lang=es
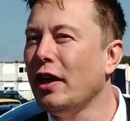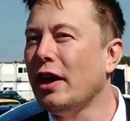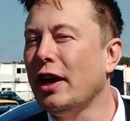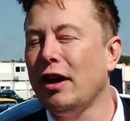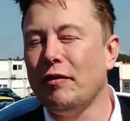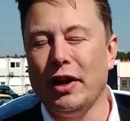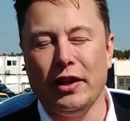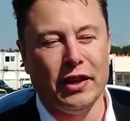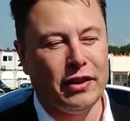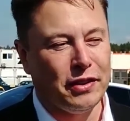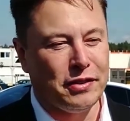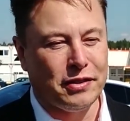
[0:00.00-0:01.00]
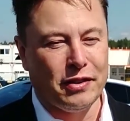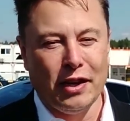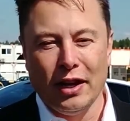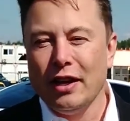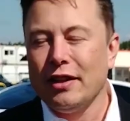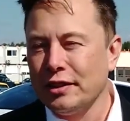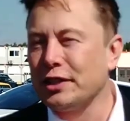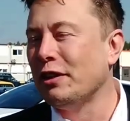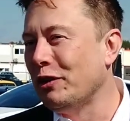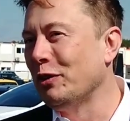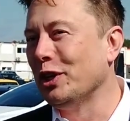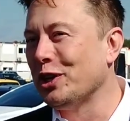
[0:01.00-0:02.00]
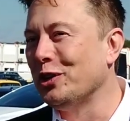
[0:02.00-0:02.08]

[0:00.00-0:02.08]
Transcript: y Telegram, dijo Mike Butcher.